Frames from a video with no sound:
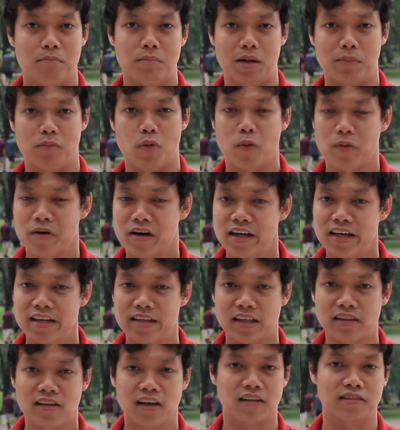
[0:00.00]
Mà một khi
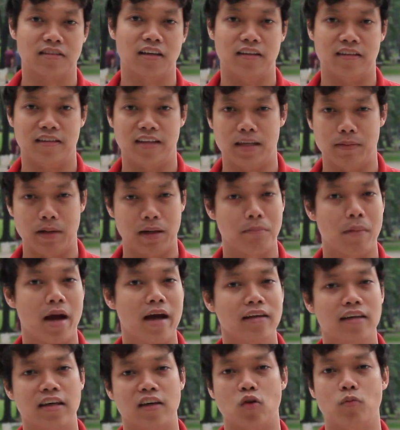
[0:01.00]
đã thân tình thì bạn
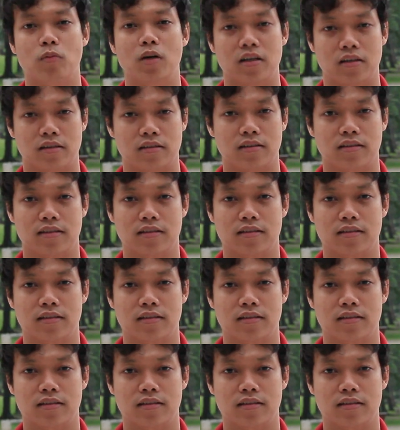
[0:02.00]
bán gì cũng được.